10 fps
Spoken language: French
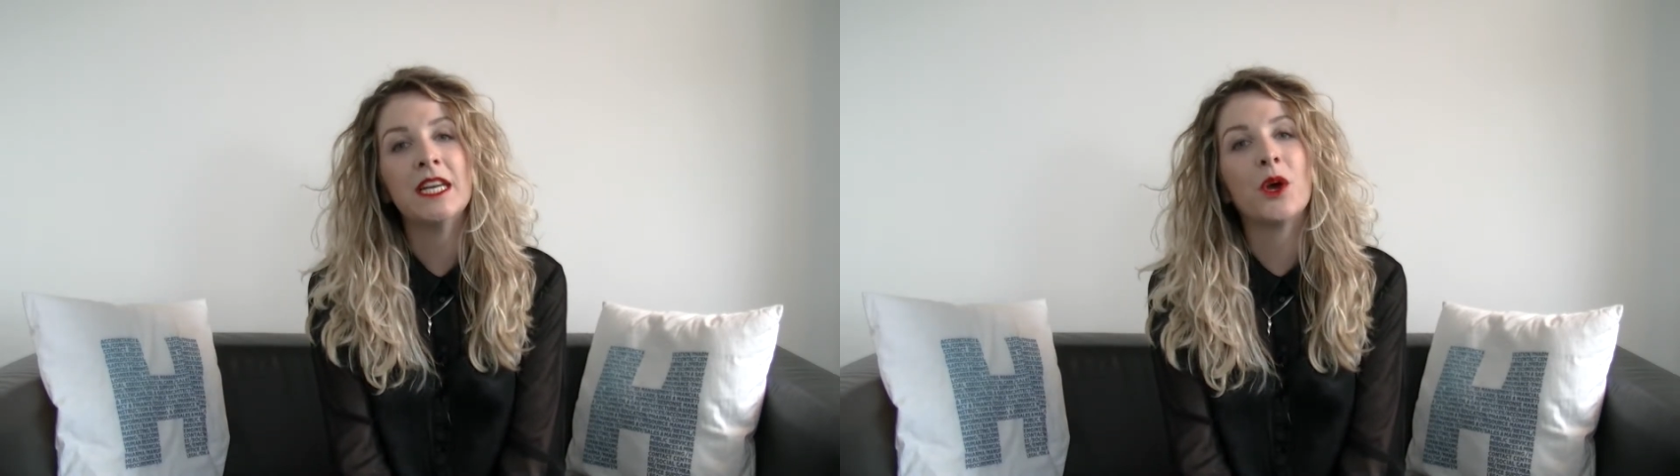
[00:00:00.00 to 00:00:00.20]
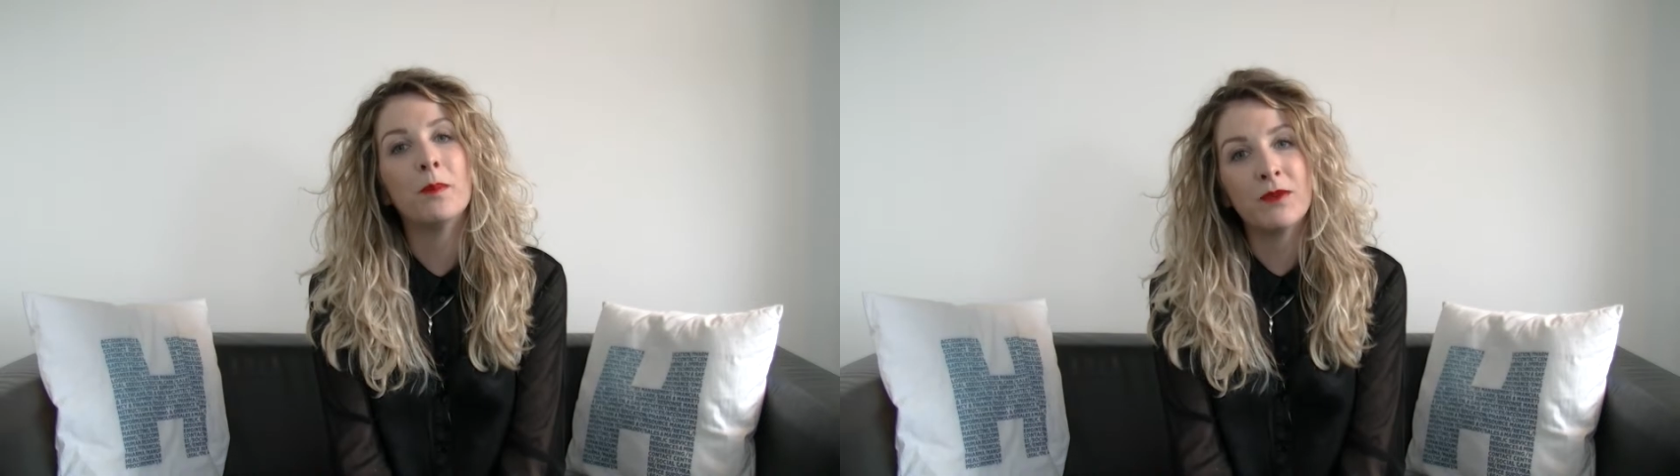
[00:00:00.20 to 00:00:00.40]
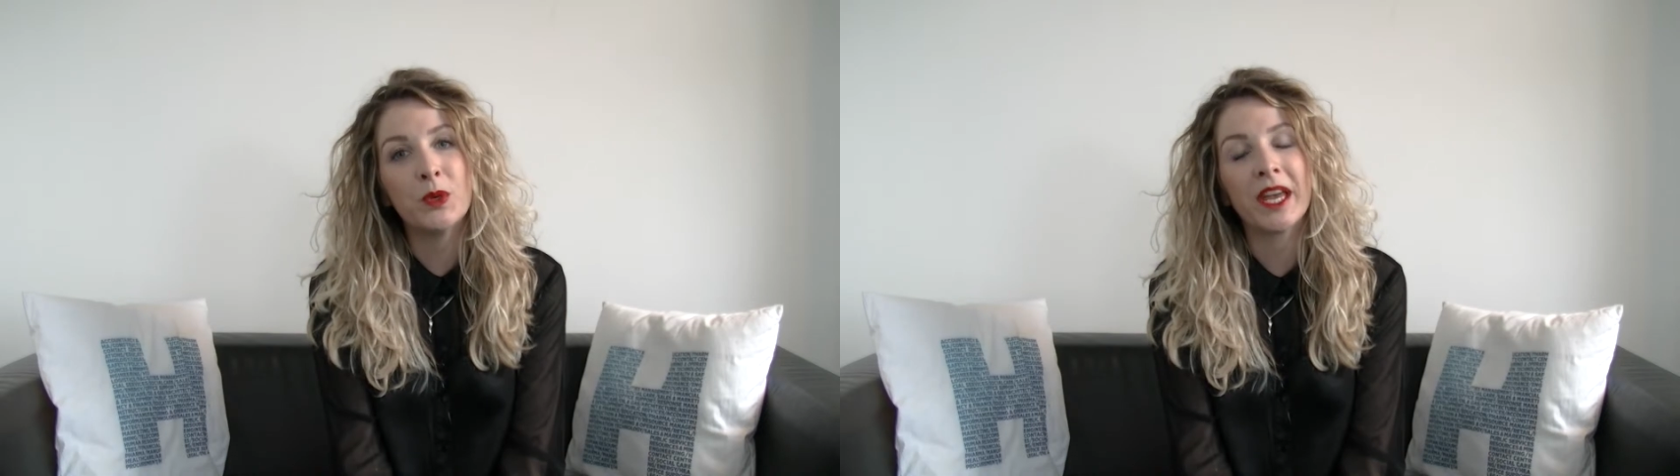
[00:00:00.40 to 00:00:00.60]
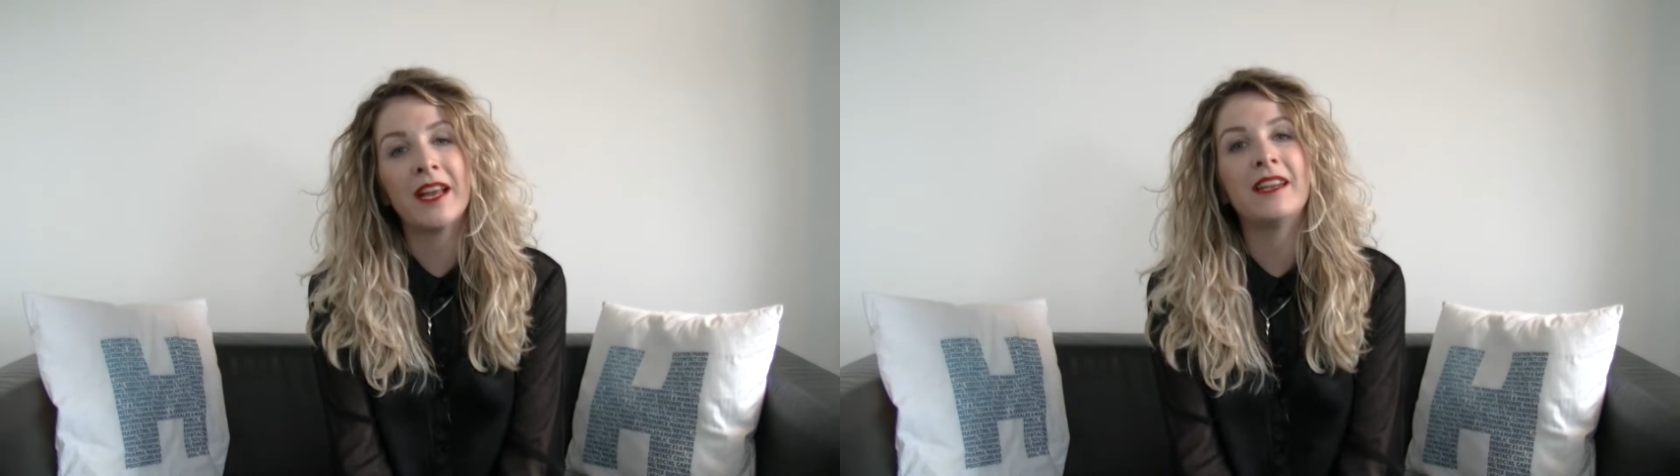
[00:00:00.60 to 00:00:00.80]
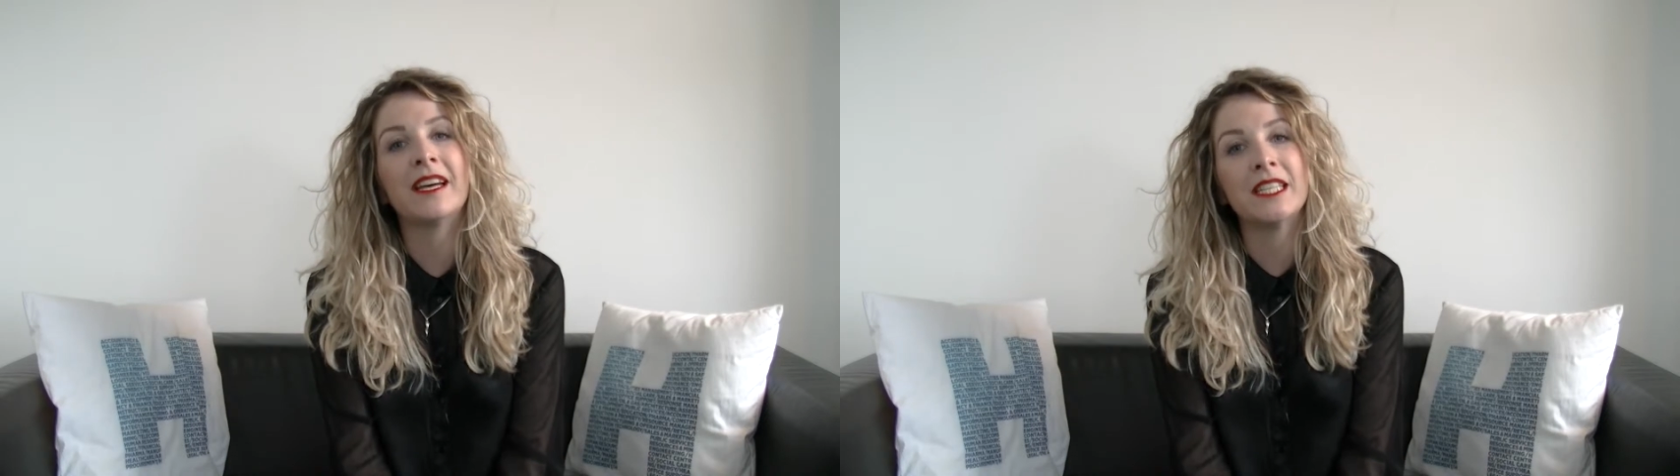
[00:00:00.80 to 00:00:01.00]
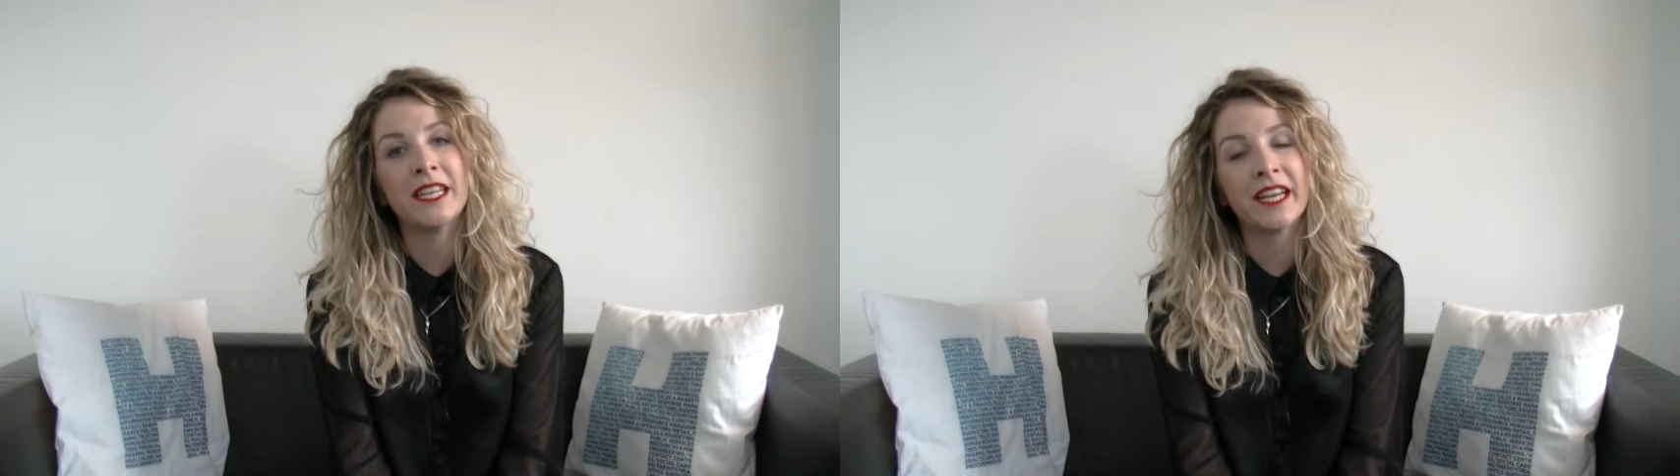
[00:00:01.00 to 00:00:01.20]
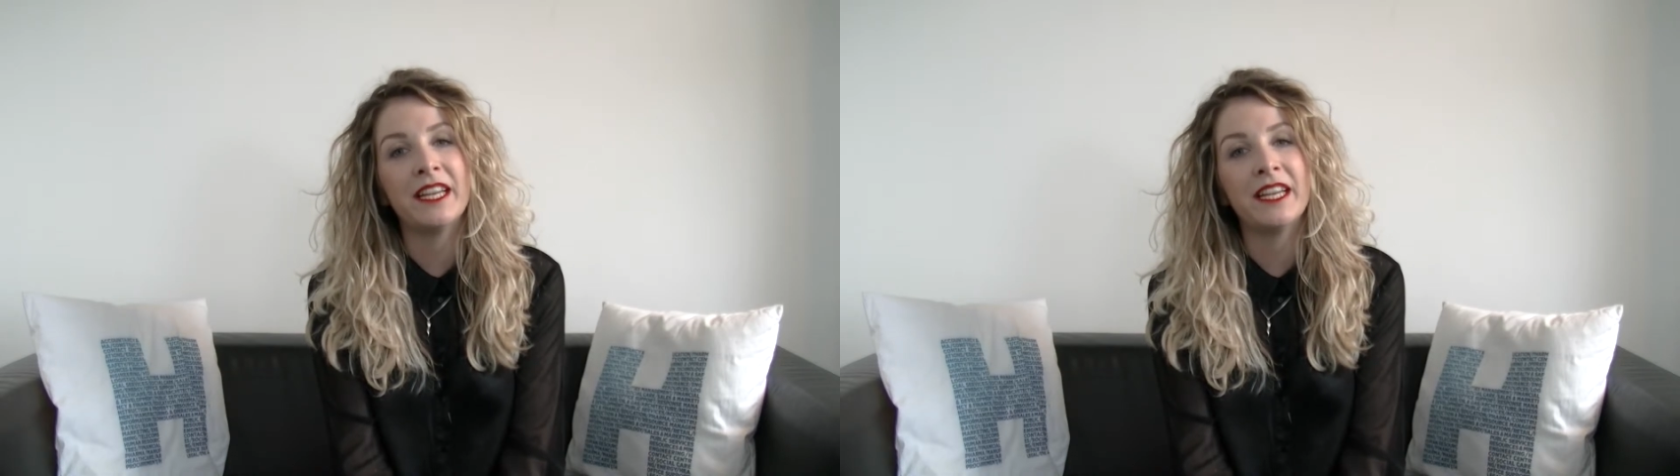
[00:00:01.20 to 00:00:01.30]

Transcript: Comme évoqué les dernière,